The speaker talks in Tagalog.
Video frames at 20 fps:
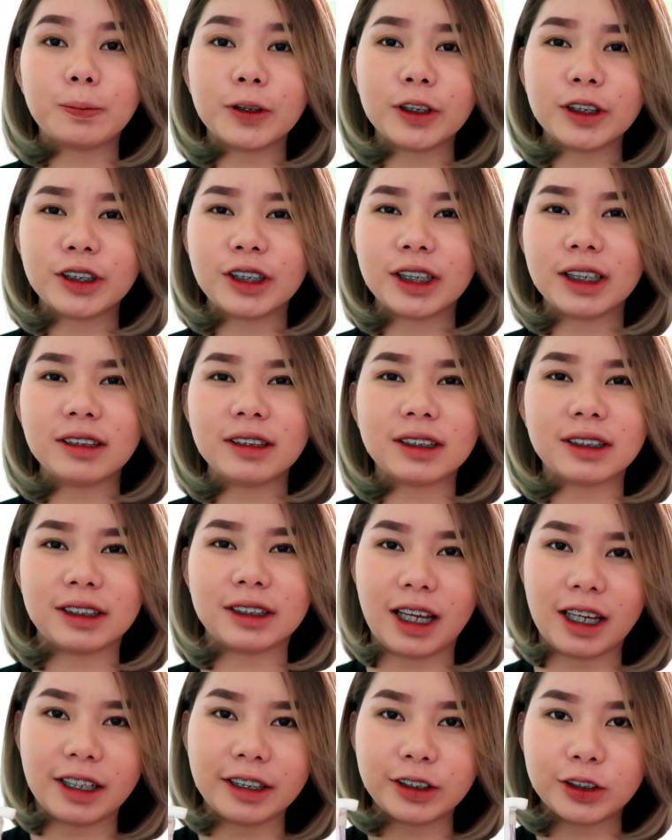purging
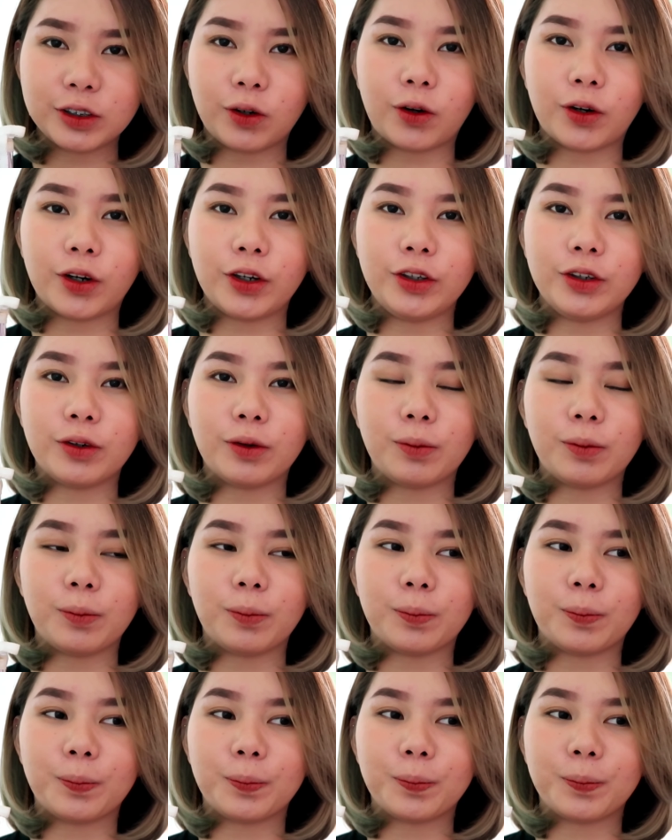stage or
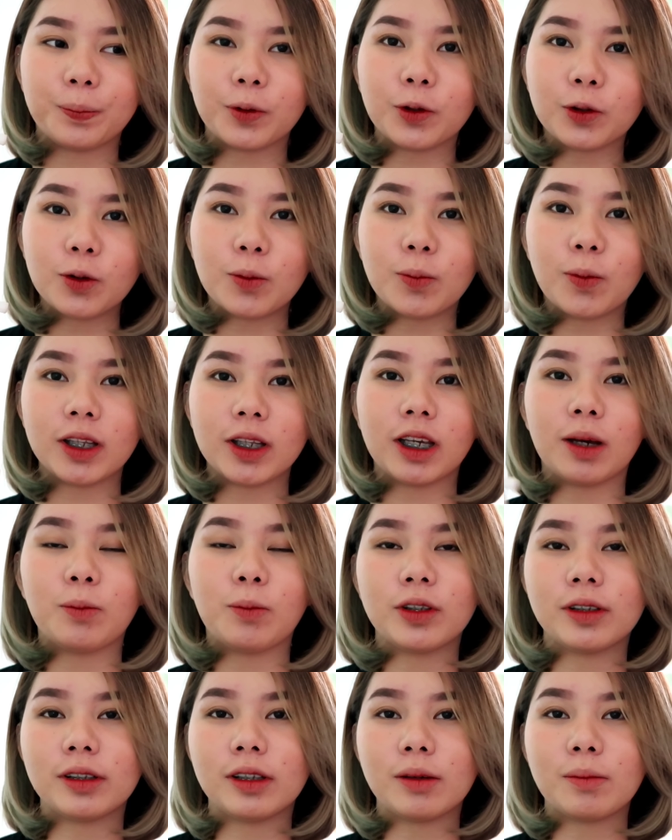yung tutubuan ka
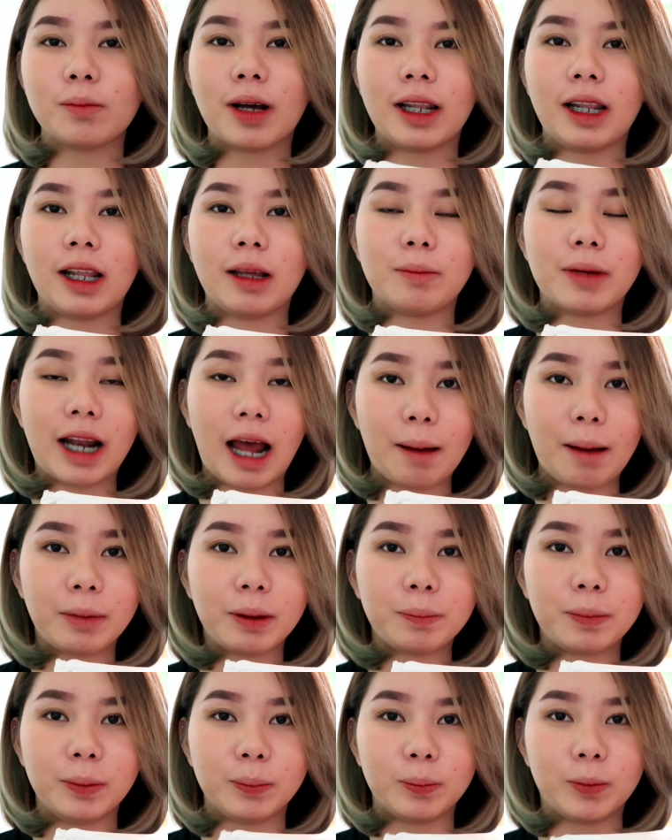muna ng
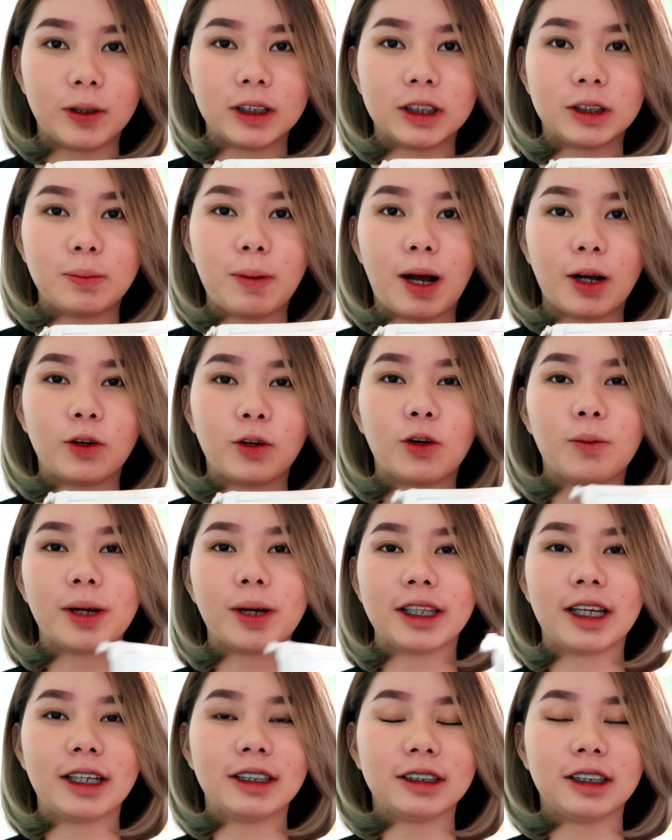maraming pimples bago
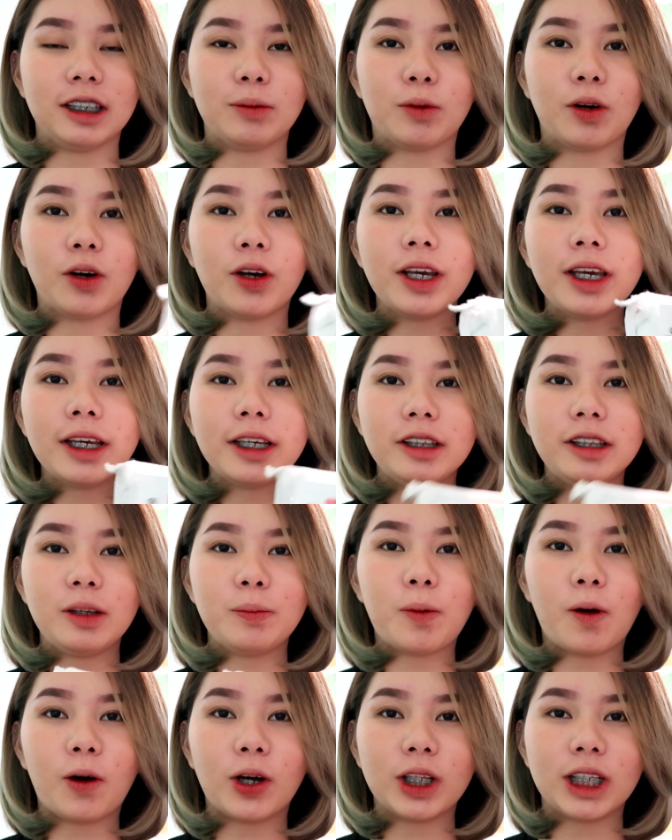gumanda yung skin mo. Hindi
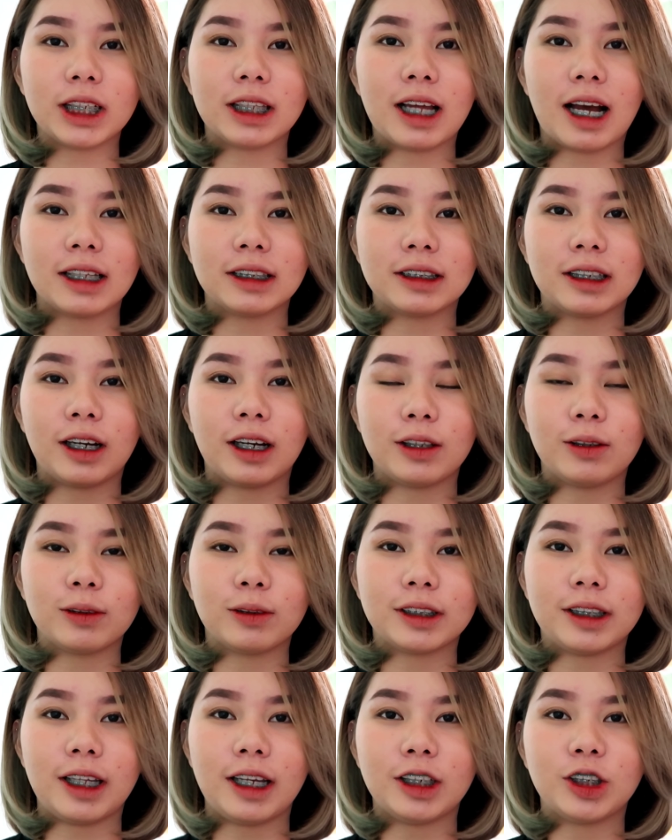po ako nagdaan sa
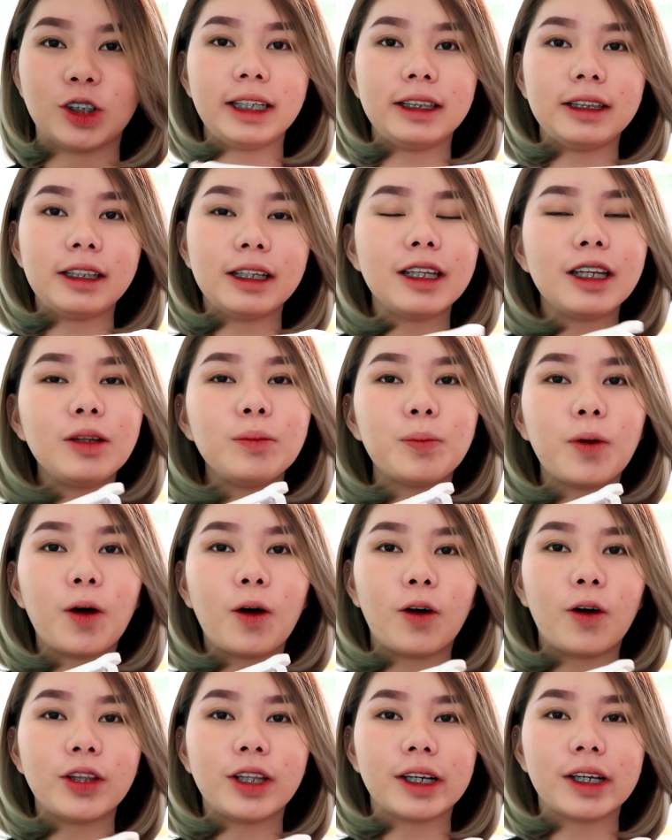ganong stage. Hindi rin
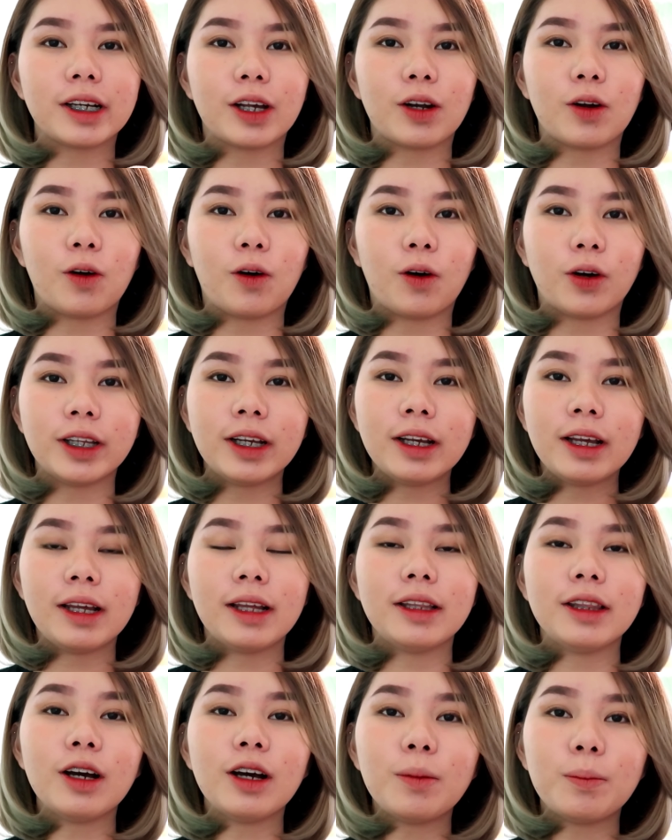po ako nagkaroon
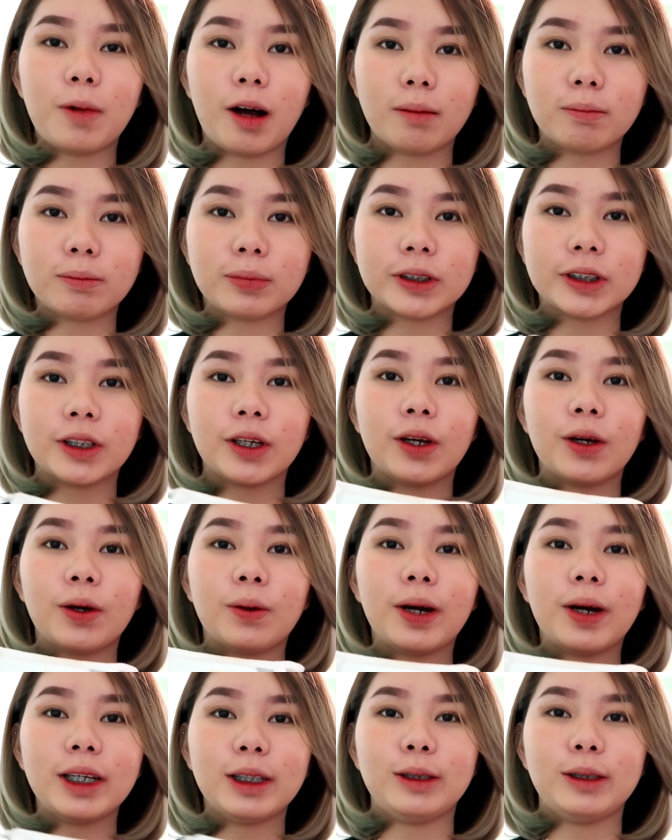ng bumps
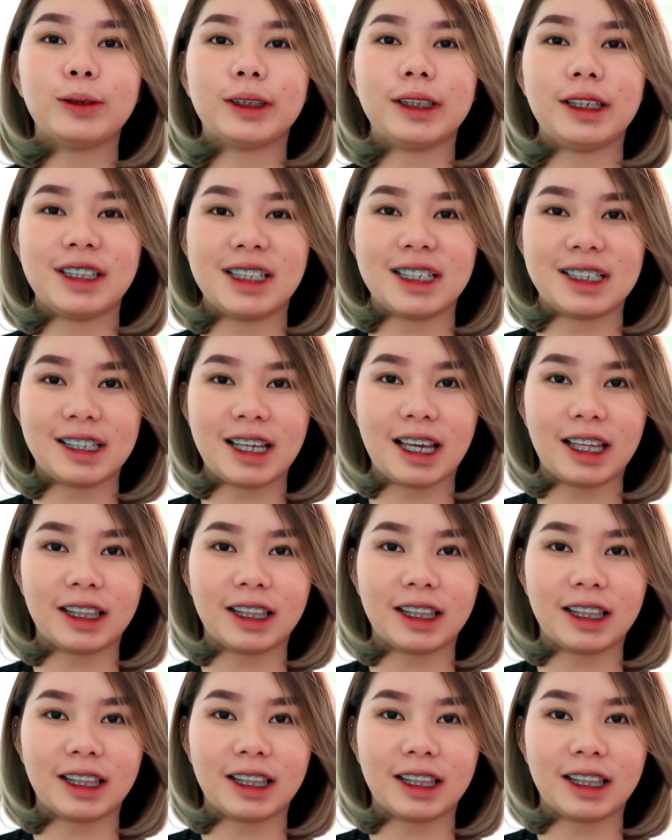while using this